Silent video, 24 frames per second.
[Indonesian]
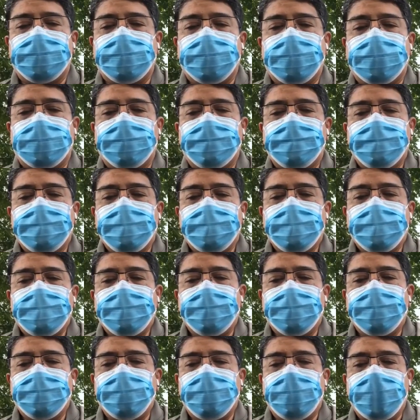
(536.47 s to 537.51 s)
oleh
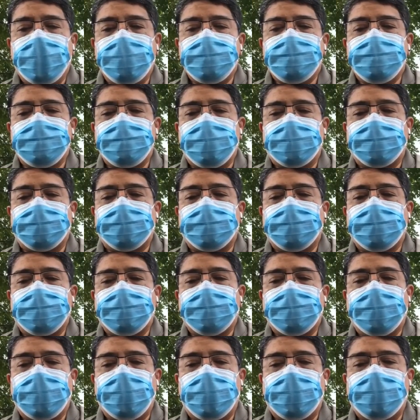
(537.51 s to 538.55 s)
Asnat, anak
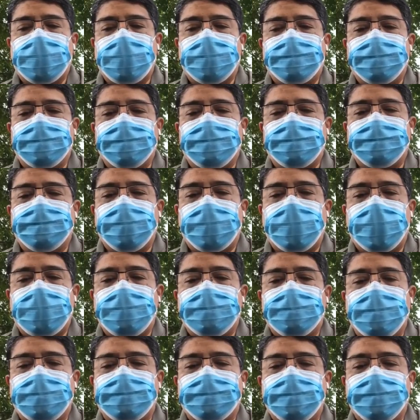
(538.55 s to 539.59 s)
Potifera Imam Dinong.
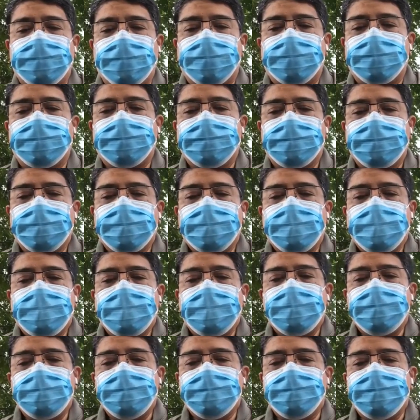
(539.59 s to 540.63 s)
Yusuf
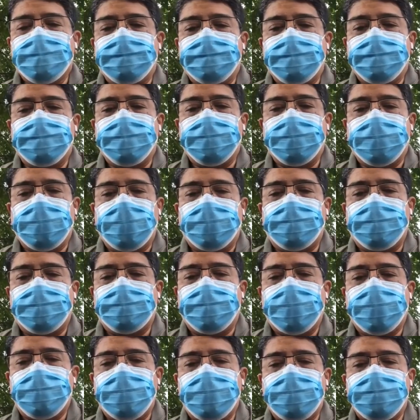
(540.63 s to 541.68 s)
memberi nama Manasye
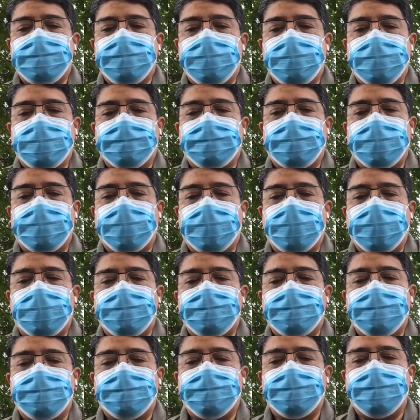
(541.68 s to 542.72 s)
kepada anak sulungnya
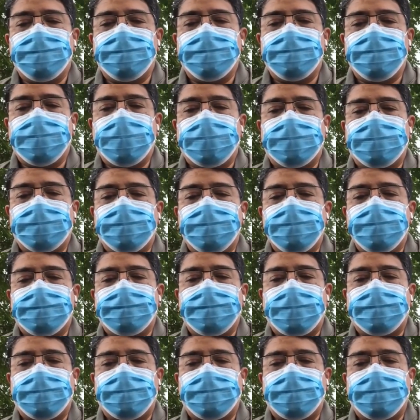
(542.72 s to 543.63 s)
itu sebab katanya,